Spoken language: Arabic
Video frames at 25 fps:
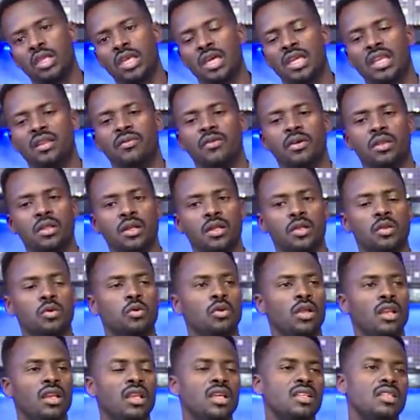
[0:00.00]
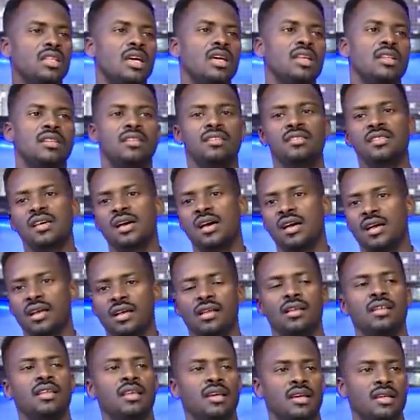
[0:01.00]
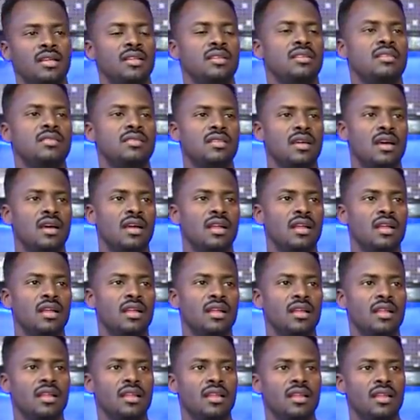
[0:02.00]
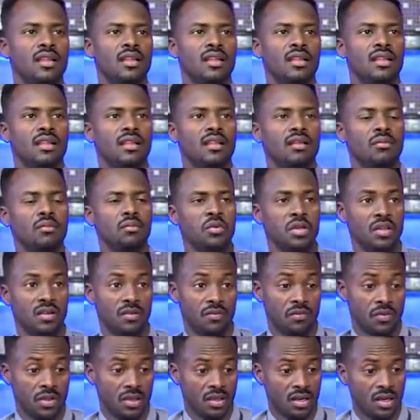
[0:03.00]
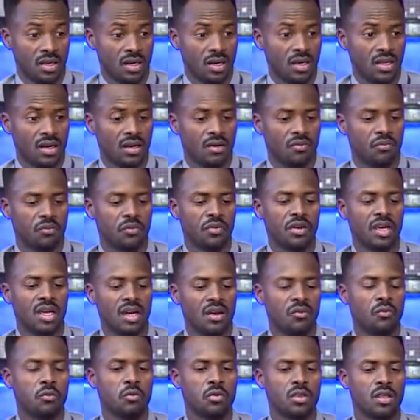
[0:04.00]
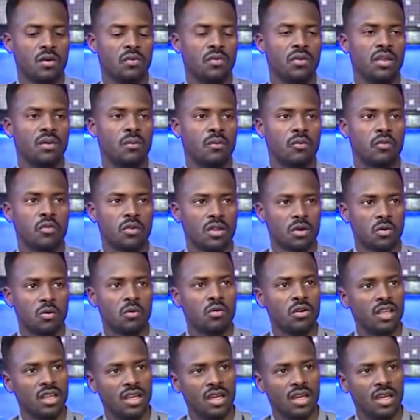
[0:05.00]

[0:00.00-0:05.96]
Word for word: يعني فترته الا شهر تسعه يعني تسعه الفتره اللي انا في التربيه المفروض اكون